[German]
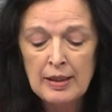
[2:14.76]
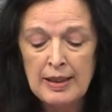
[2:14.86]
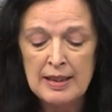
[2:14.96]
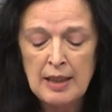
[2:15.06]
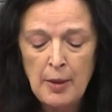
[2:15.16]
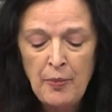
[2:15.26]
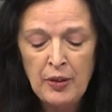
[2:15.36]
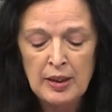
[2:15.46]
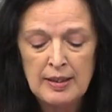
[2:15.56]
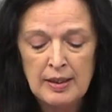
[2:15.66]
Deshalb
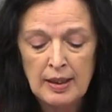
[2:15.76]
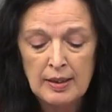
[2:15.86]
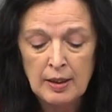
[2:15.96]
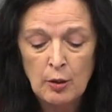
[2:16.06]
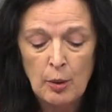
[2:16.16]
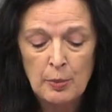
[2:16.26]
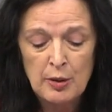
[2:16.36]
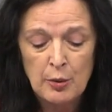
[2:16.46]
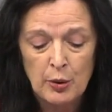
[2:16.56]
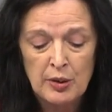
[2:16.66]
finanziert die
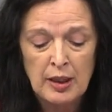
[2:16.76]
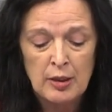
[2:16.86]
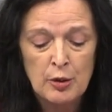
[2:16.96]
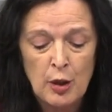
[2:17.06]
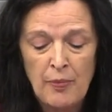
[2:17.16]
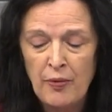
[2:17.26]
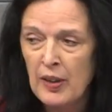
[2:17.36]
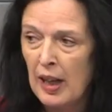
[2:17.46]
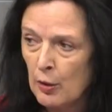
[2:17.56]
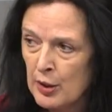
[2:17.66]
Kommission sie aus
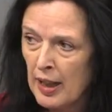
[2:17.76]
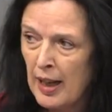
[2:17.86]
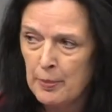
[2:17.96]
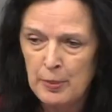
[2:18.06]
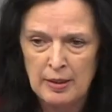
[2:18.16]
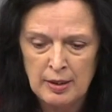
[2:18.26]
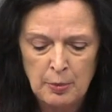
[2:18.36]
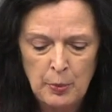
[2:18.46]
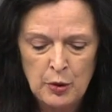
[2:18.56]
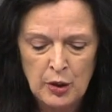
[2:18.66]
Töpfen außerhalb
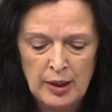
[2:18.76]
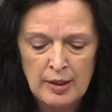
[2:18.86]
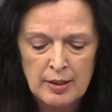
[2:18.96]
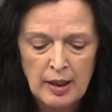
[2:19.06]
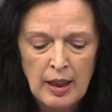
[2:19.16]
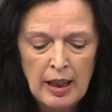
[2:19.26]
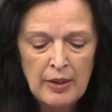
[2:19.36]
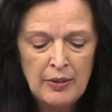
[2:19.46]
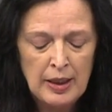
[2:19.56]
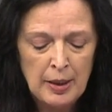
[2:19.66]
dieses Budgets,
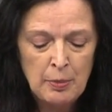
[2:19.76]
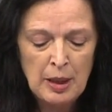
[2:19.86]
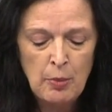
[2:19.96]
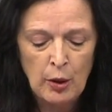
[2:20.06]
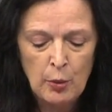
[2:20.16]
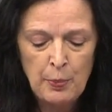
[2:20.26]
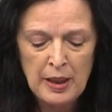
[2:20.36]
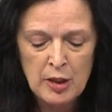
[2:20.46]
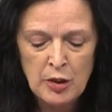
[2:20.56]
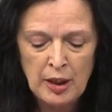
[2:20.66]
wie eben dem
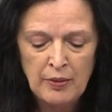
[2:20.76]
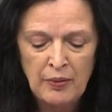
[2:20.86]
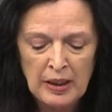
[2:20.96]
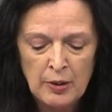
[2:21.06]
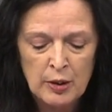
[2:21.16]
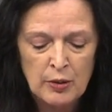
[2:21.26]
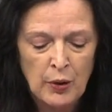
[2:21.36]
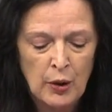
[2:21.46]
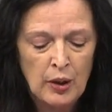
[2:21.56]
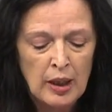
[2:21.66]
Europäischen
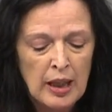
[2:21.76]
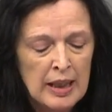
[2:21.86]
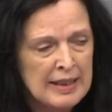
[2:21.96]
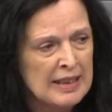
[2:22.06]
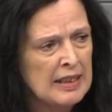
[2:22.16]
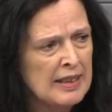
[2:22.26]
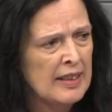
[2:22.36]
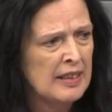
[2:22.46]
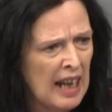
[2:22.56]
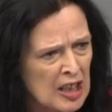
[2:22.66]
Entwicklungsfonds. Das ist
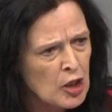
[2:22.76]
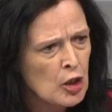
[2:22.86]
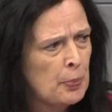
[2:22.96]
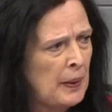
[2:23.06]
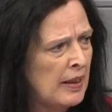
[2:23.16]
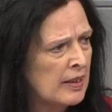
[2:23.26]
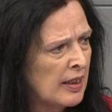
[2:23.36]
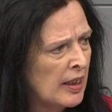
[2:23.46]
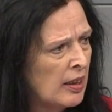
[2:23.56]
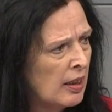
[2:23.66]
ein
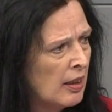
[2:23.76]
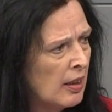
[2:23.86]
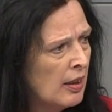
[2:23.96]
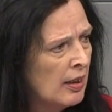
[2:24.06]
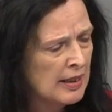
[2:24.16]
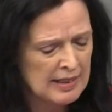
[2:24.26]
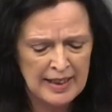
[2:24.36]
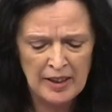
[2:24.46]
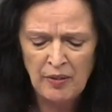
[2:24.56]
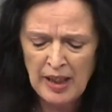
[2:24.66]
Taschenspielertrick. Das
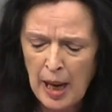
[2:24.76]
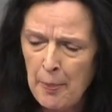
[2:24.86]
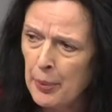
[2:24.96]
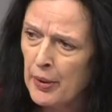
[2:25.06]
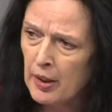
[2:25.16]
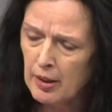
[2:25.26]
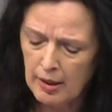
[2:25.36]
lehnen wir ab.